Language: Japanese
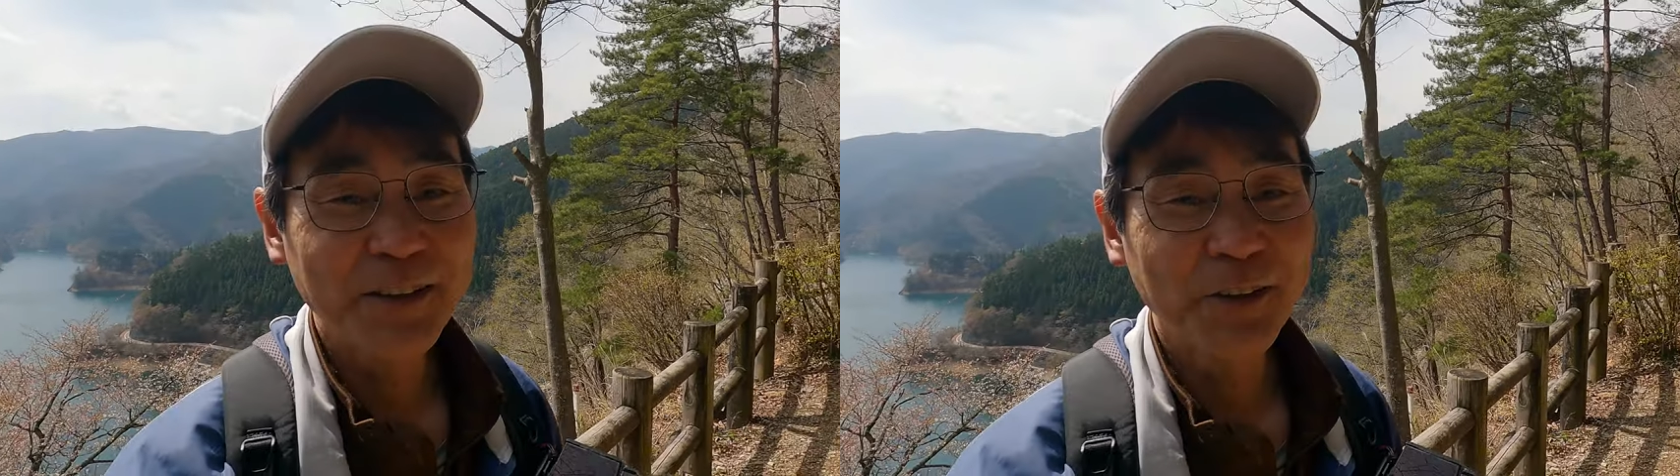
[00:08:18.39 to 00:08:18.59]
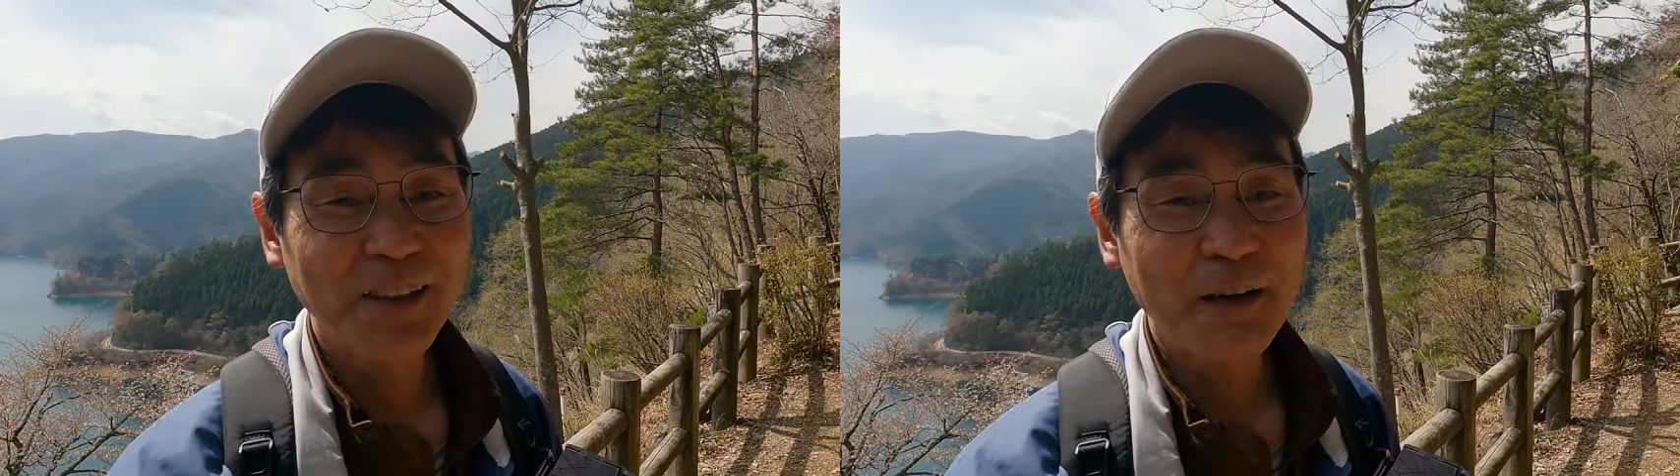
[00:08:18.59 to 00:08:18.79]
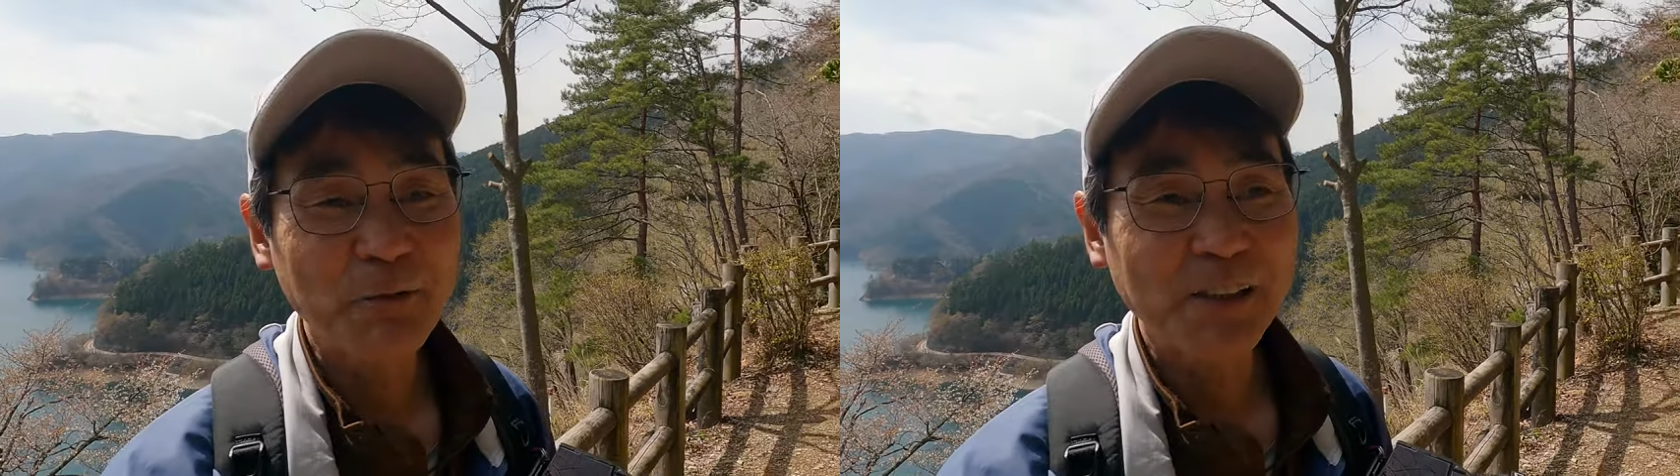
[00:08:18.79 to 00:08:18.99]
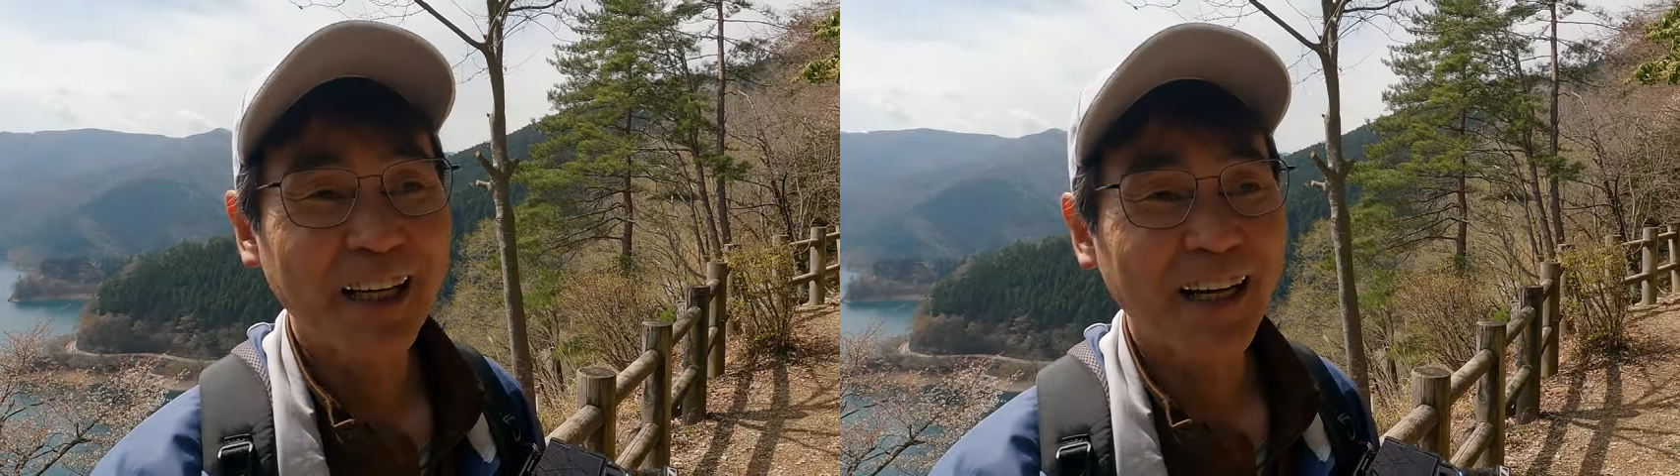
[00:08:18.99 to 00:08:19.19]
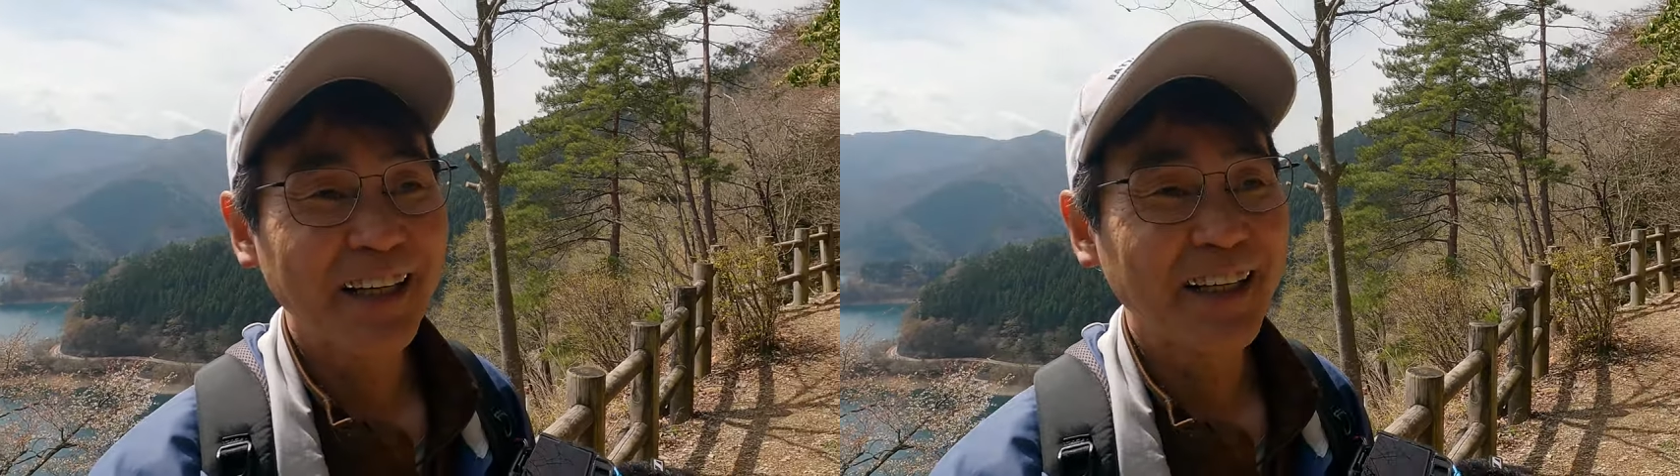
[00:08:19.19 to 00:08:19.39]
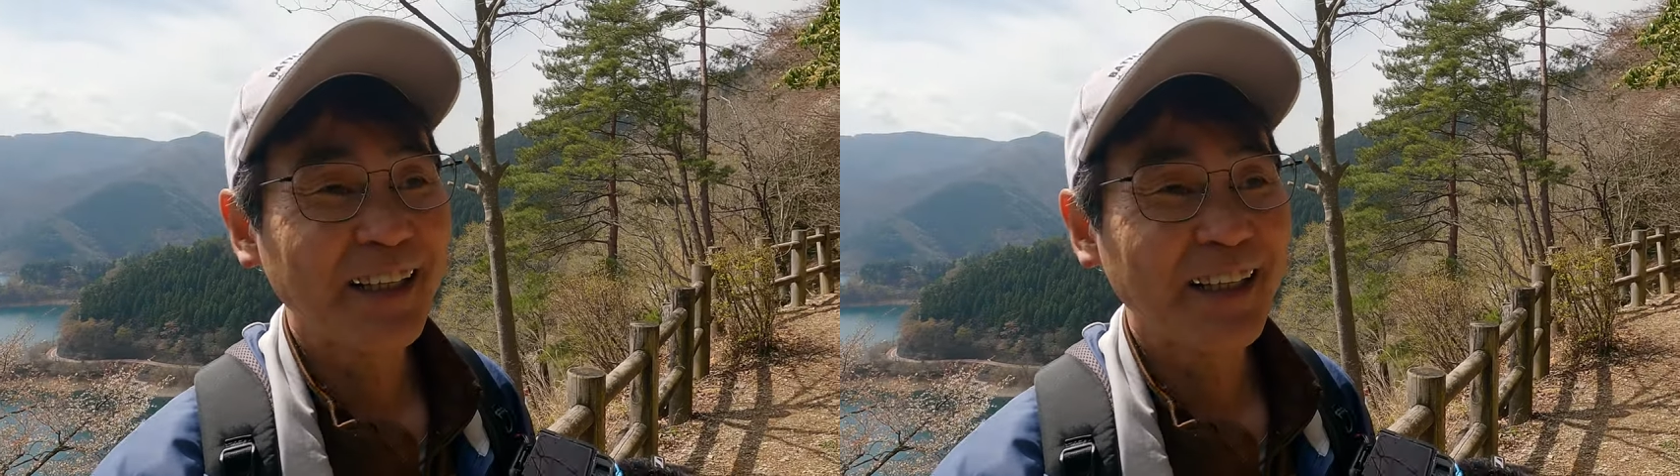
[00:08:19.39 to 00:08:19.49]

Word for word: 日本カモシカ